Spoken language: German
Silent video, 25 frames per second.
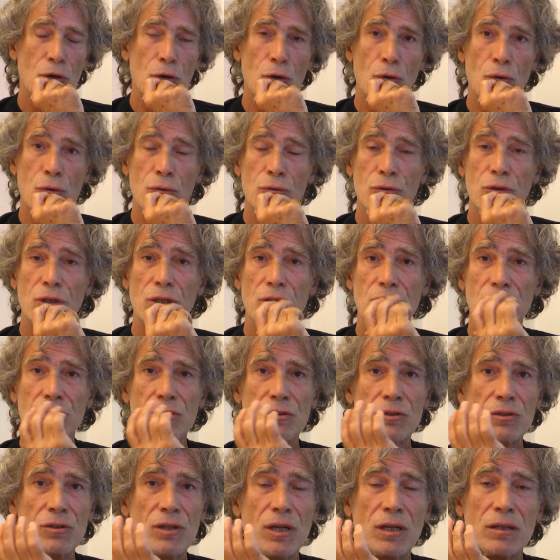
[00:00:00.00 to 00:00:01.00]
und dass
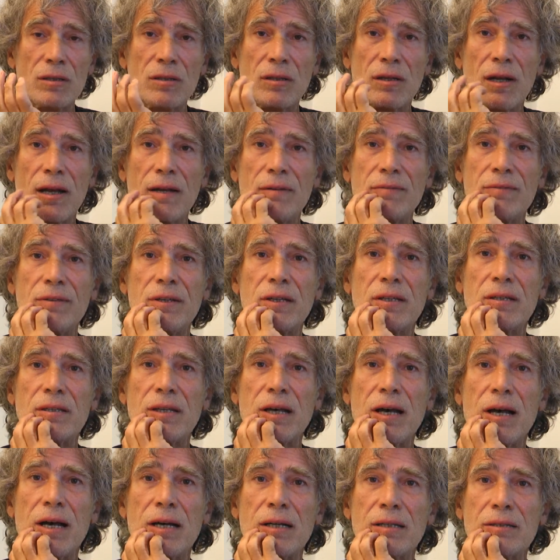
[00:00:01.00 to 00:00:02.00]
es nach drei, vier
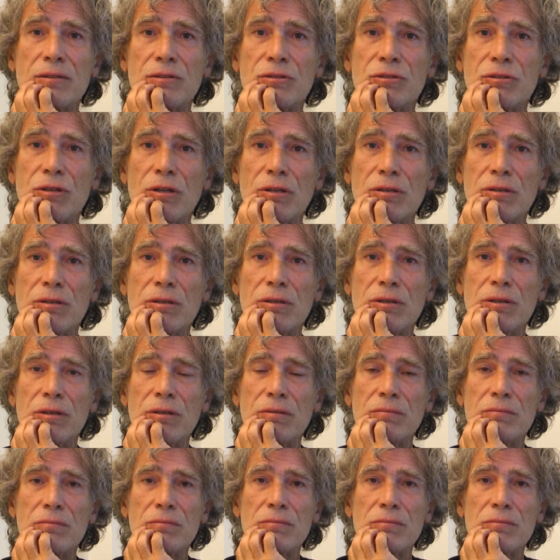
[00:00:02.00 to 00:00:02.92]
Tagen schon äh,